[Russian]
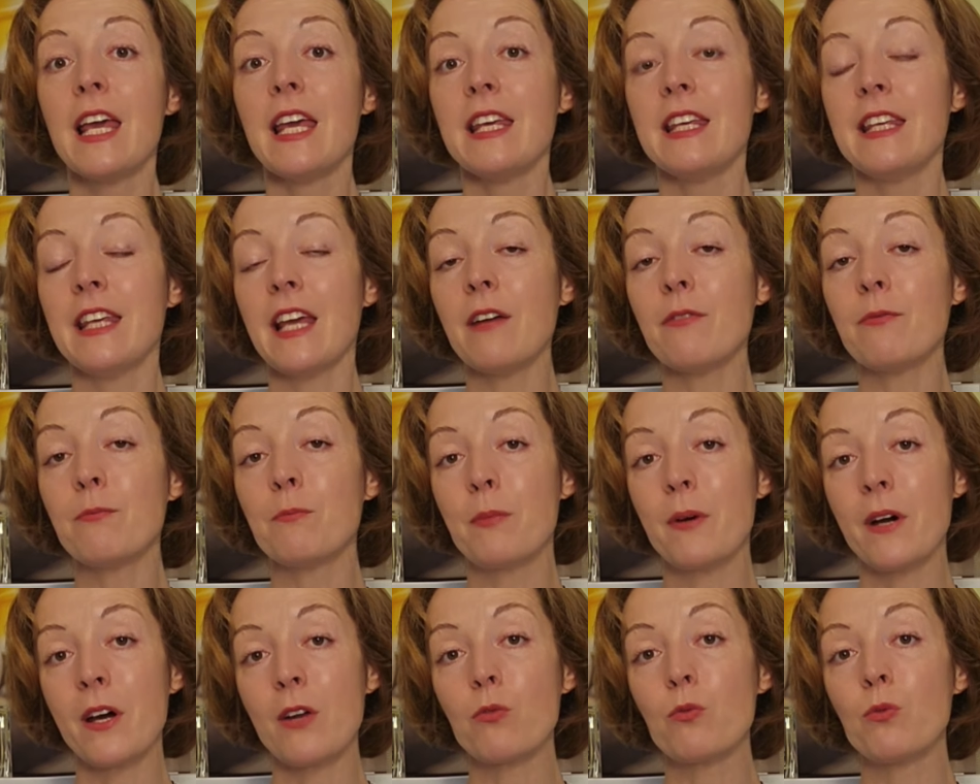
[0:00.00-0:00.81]
я
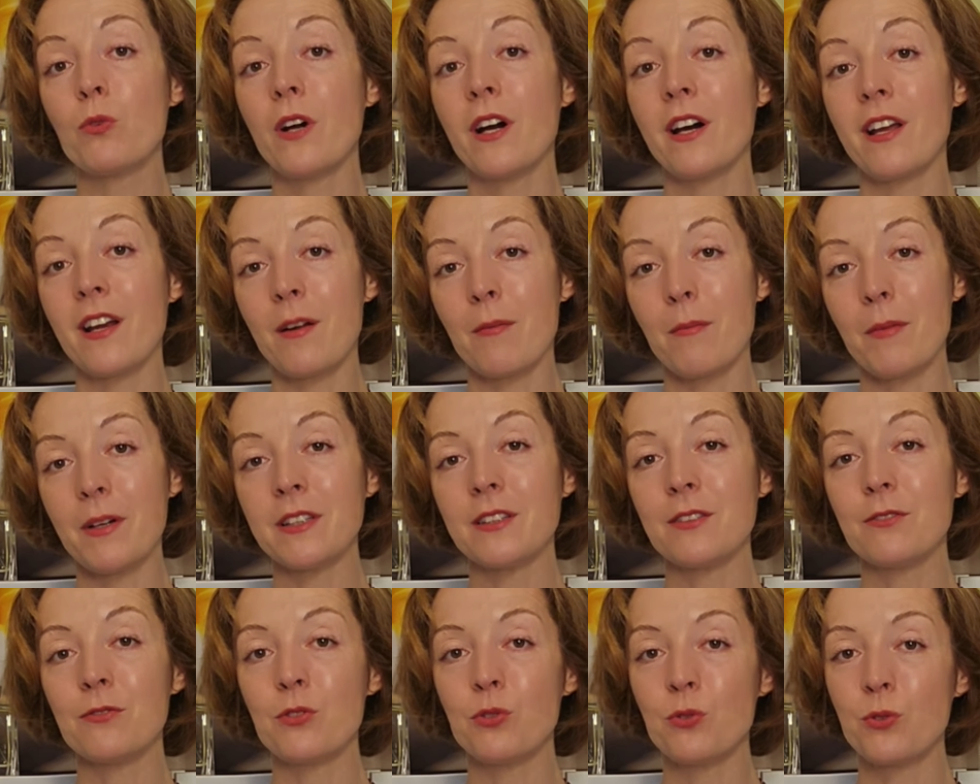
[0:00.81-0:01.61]
пару
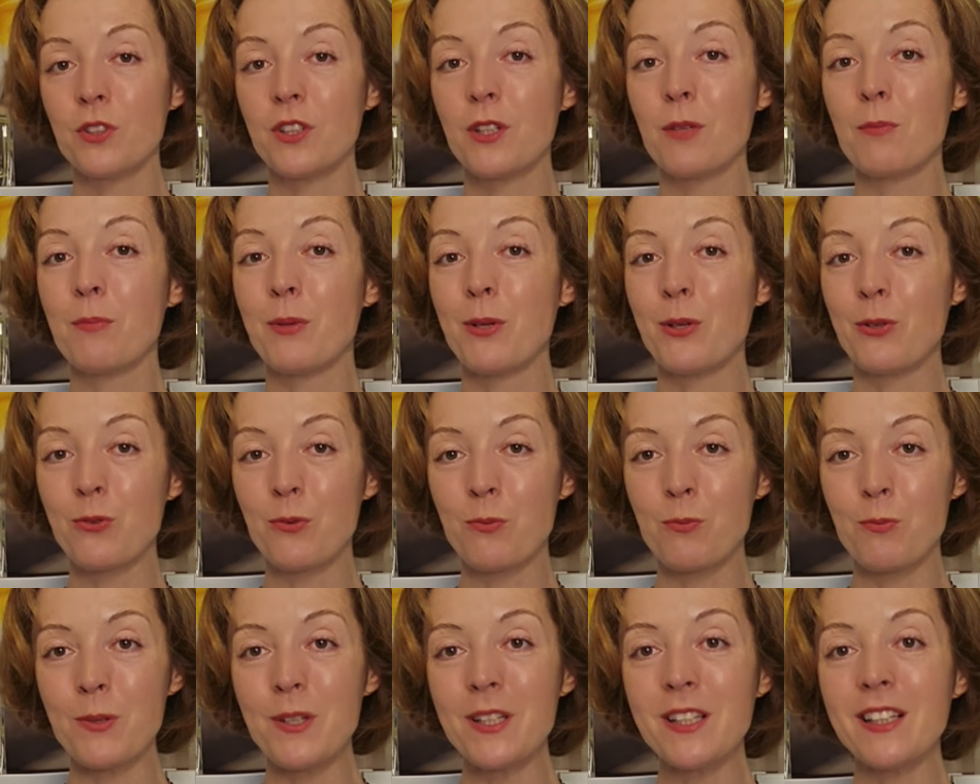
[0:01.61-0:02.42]
ароматов все-таки
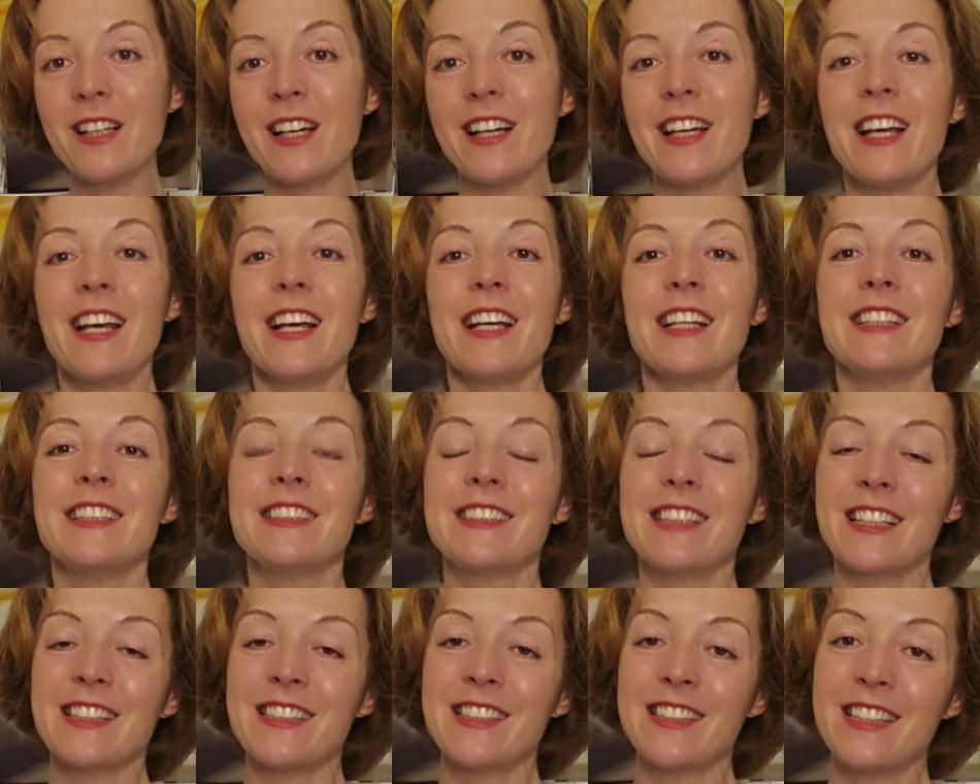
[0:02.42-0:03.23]
прикупила
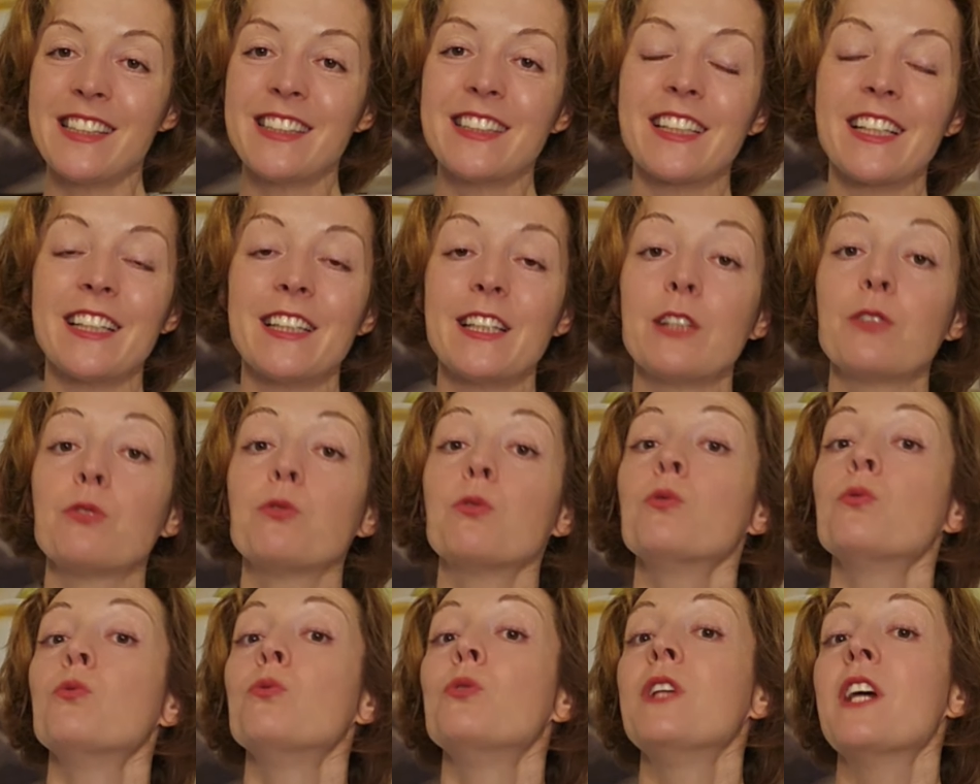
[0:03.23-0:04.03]
со скидкой на
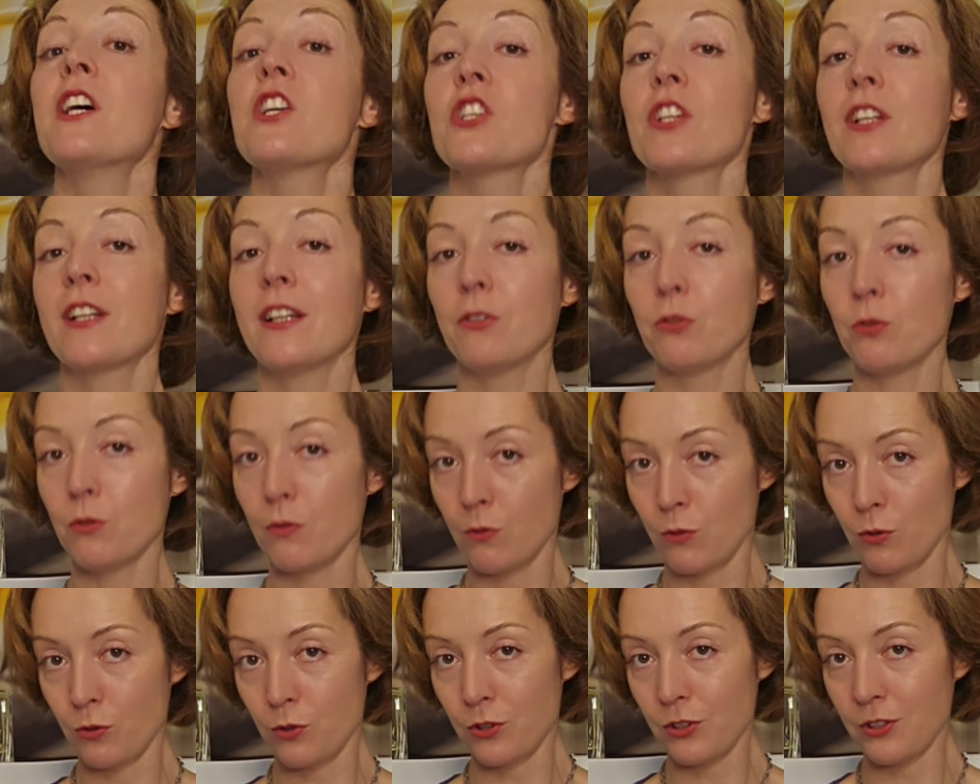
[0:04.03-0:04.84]
то, ну я же
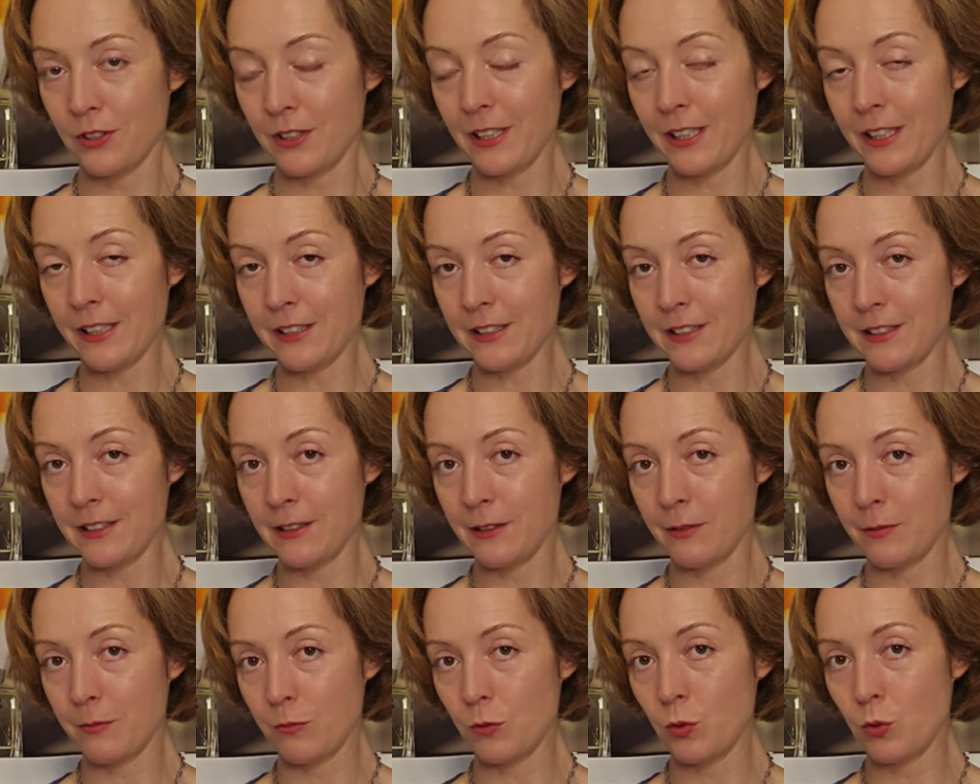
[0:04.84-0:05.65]
готовлюсь к
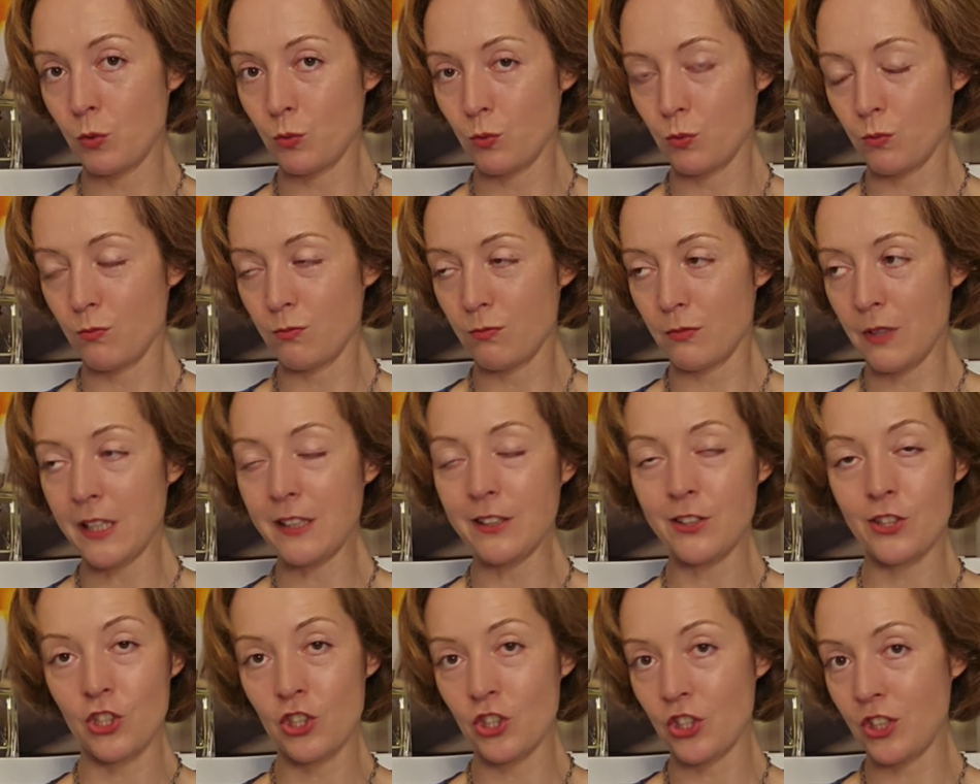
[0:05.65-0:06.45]
лекции, ну ну,
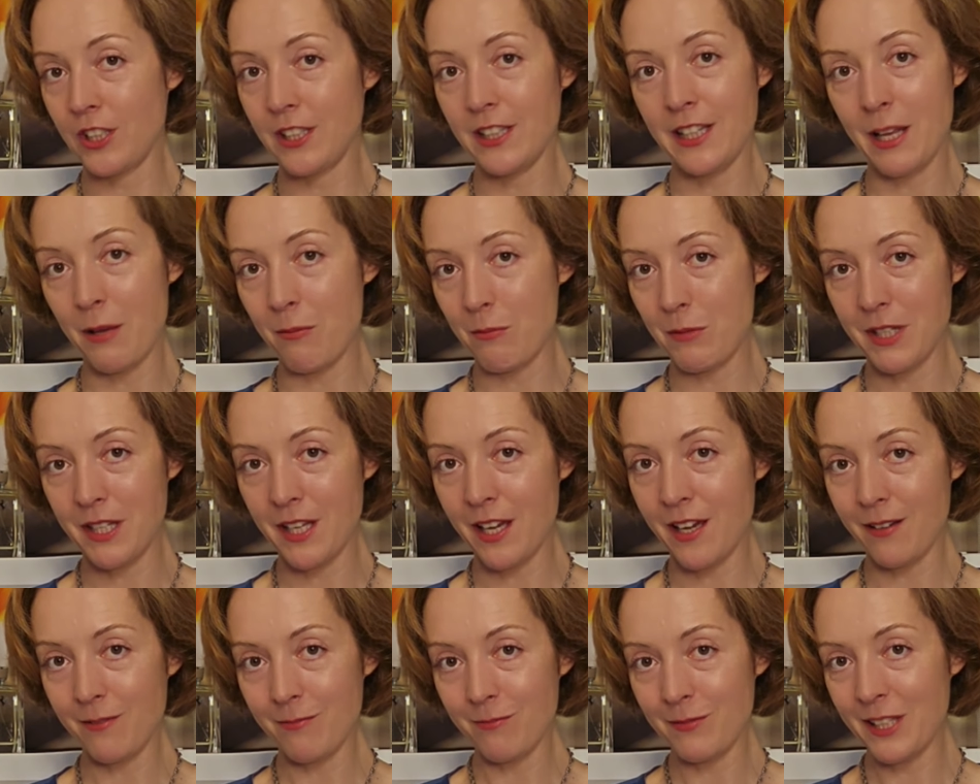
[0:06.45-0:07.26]
это же не для
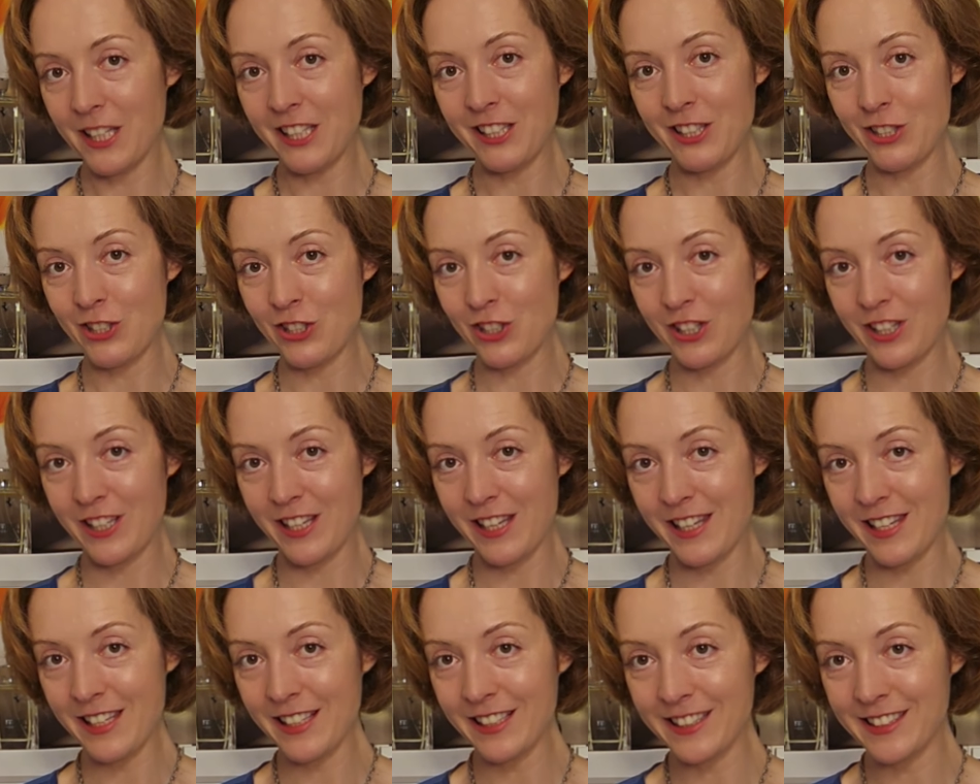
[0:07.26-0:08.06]
меня, это же для
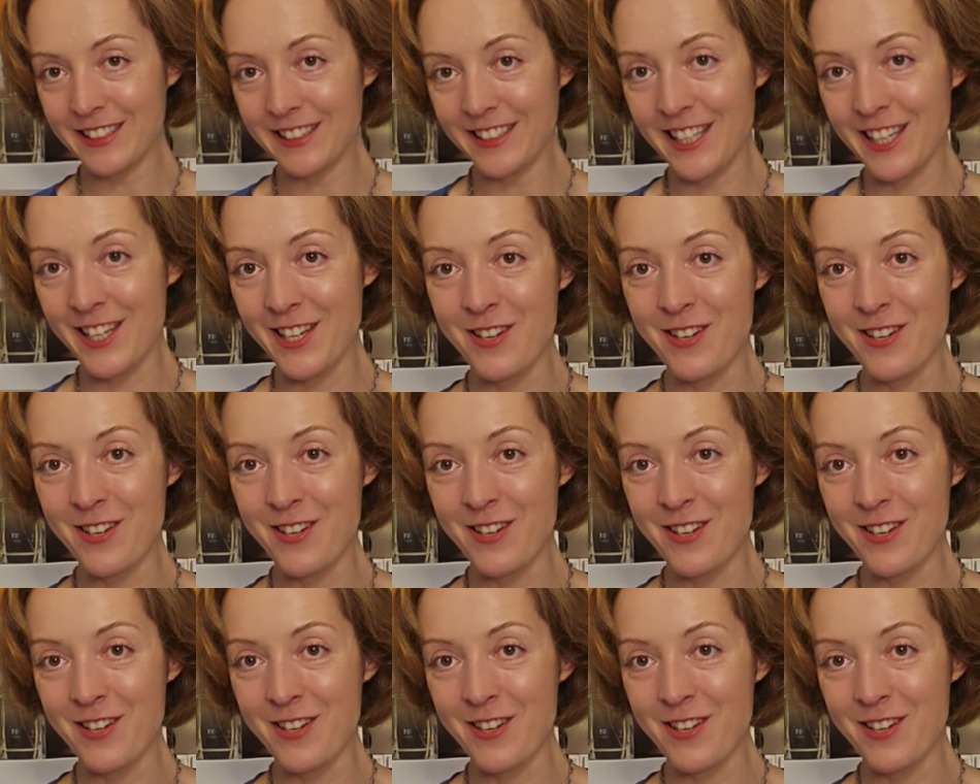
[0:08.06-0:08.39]
лекции.